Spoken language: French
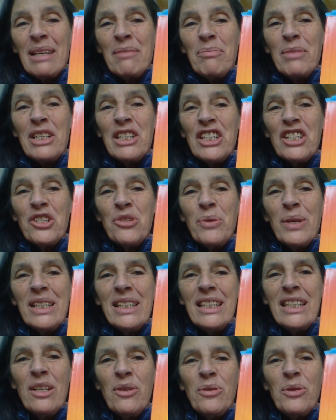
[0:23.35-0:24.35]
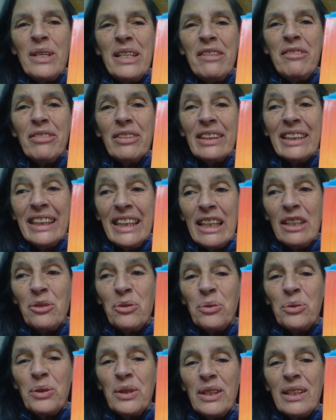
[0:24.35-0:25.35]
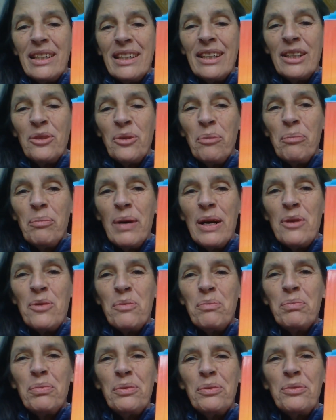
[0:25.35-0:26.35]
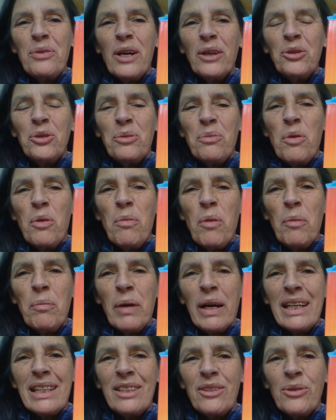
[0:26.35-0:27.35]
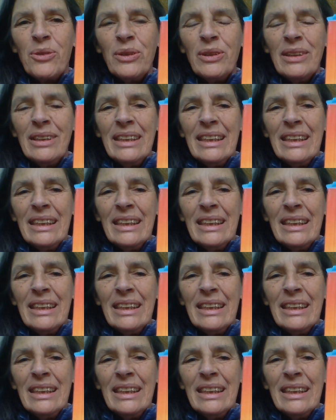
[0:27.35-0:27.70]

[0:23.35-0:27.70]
Mais j'ai choisi le livre Quiétude et non pas le pouvoir du moment présent